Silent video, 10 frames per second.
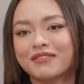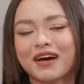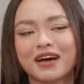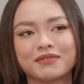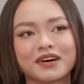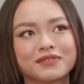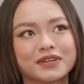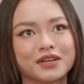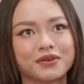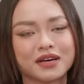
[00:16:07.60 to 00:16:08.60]
Và mà,
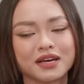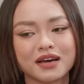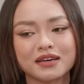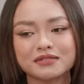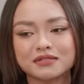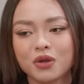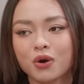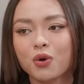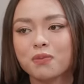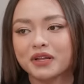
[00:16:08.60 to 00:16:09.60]
mà nhiều khi á,
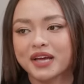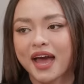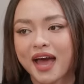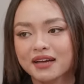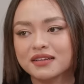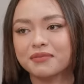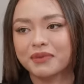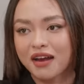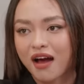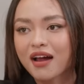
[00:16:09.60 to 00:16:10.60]
đôi lúc mình khác nhưng
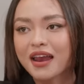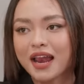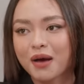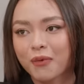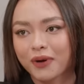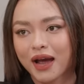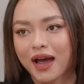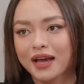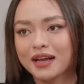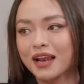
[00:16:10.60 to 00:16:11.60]
mà nó lại là một
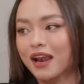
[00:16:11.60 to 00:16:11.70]
cái